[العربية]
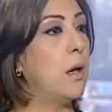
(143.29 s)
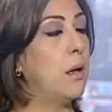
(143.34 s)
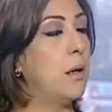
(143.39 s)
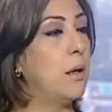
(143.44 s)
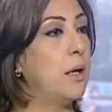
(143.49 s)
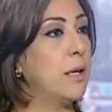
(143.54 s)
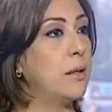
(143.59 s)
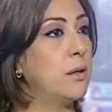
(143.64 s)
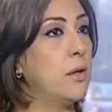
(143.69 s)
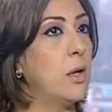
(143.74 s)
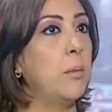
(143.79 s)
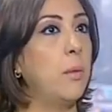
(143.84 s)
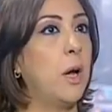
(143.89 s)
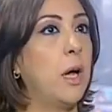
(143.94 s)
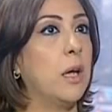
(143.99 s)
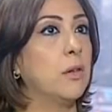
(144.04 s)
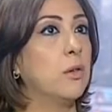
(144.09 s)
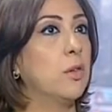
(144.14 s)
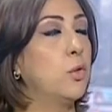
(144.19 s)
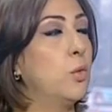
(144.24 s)
اللي اختار
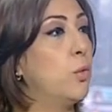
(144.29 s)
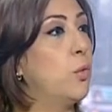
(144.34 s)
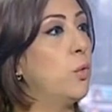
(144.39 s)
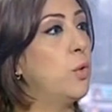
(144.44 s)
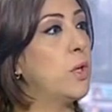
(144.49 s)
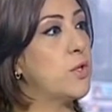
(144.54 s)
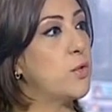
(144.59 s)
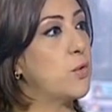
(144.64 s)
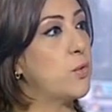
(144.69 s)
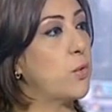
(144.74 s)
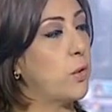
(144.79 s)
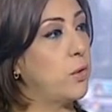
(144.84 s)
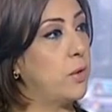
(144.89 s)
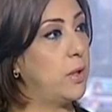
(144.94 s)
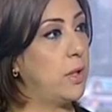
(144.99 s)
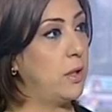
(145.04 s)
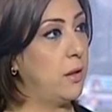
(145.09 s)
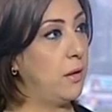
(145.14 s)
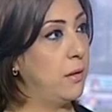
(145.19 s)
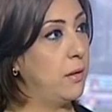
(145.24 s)
محطته الاولى
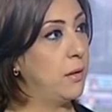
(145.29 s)
السعوديه